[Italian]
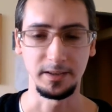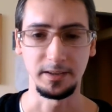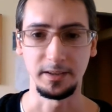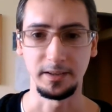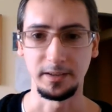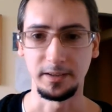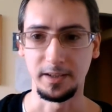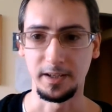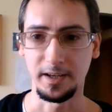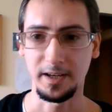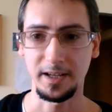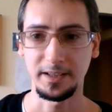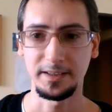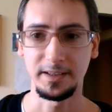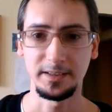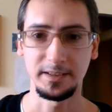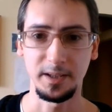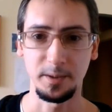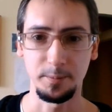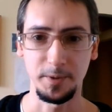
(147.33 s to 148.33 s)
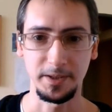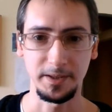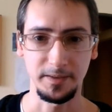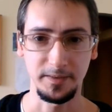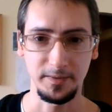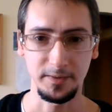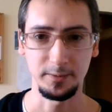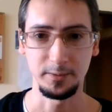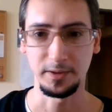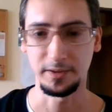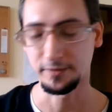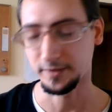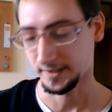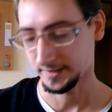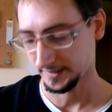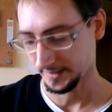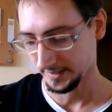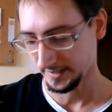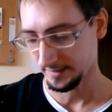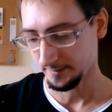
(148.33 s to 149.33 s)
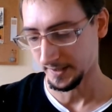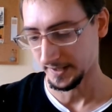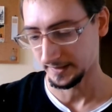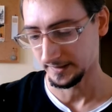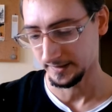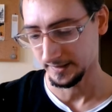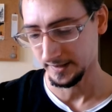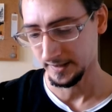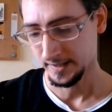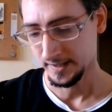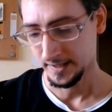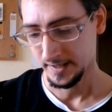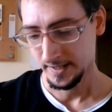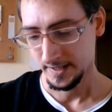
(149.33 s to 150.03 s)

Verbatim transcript: le errate interpretazioni, i fraintendimenti,